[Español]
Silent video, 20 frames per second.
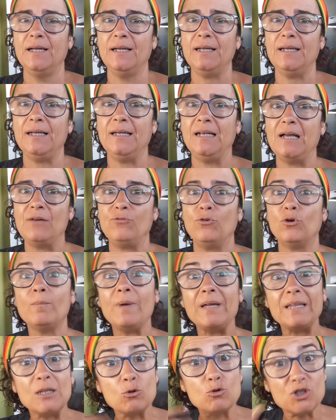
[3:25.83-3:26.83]
y la
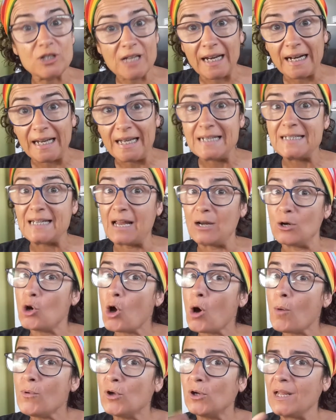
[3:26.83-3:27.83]
forma de usar esa
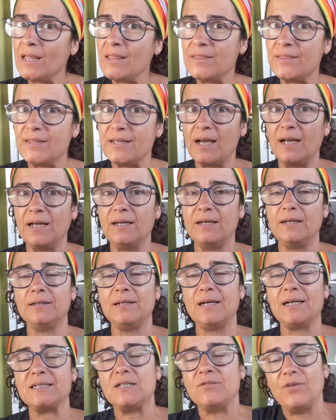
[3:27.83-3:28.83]
no violencia
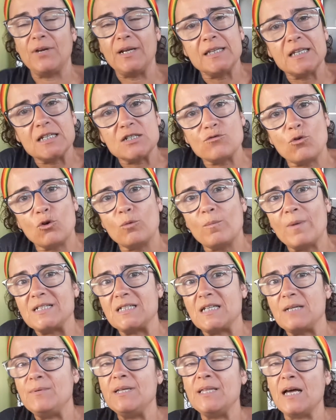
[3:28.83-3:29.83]
en las diferentes formas
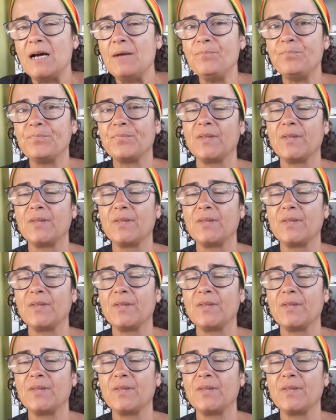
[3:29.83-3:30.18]
de vida